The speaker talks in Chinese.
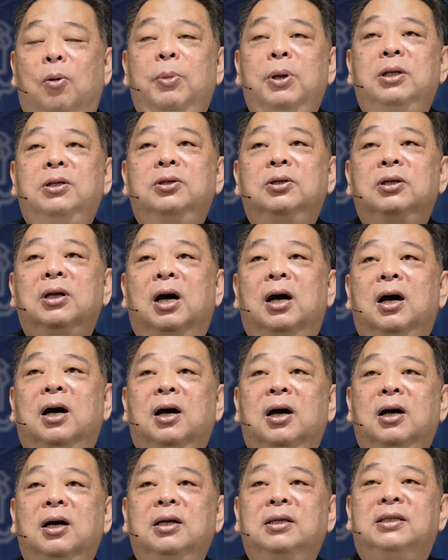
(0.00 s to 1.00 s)
我们
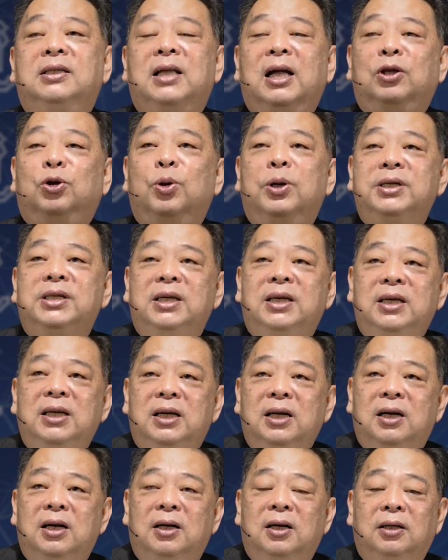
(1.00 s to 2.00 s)
呃一直在推行一
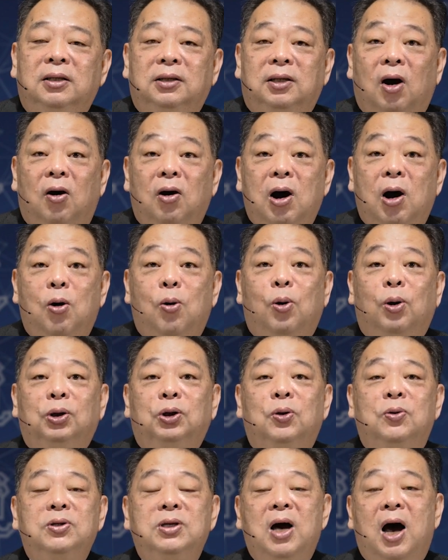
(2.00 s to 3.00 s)
个祷告活
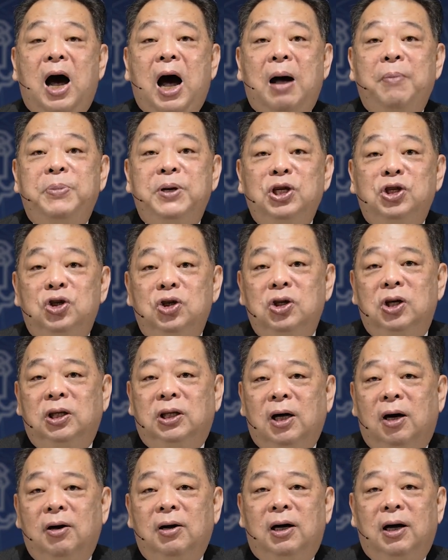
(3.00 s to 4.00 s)
动，叫 RPG 的
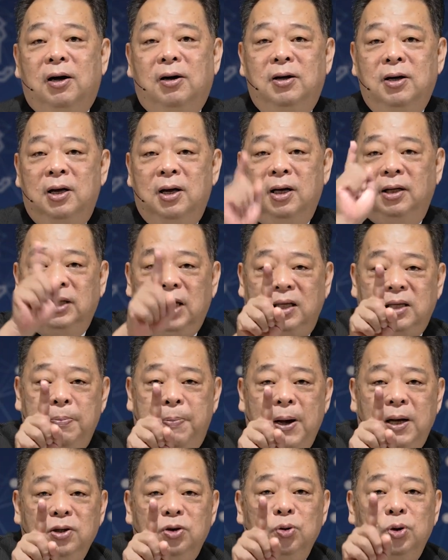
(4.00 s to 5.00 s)
祷告，它在
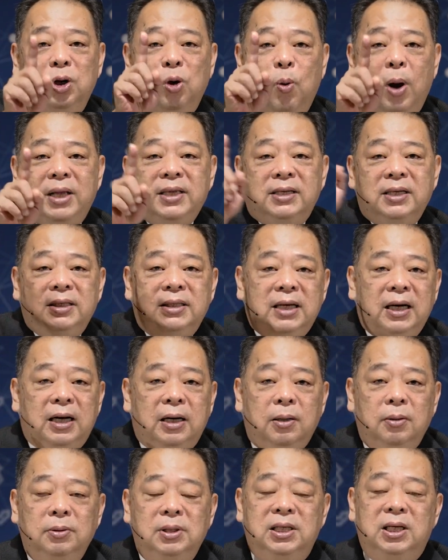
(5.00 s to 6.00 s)
帮助你完成这
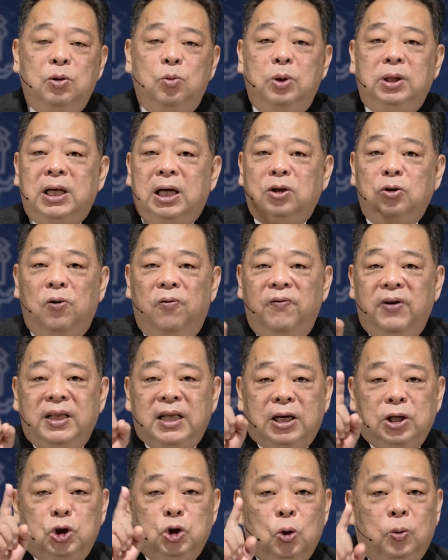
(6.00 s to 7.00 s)
个经文当中非
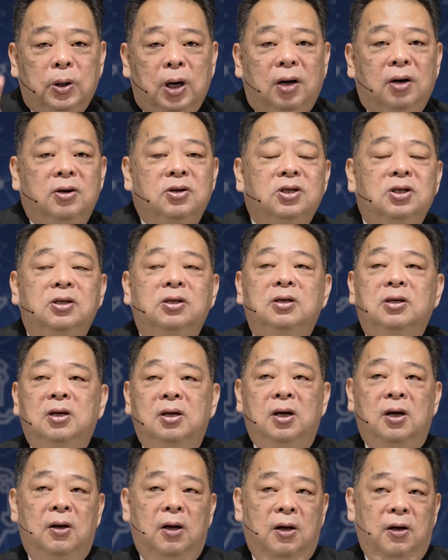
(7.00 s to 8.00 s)
常重要的事，
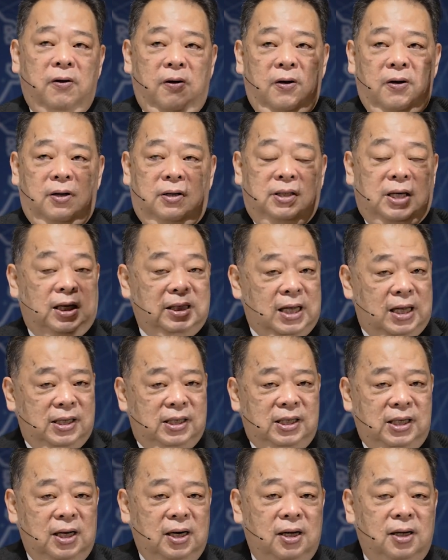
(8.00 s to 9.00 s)
常常
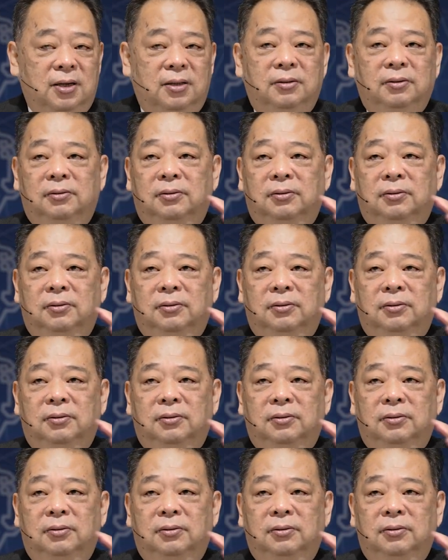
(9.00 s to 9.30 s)
喜乐，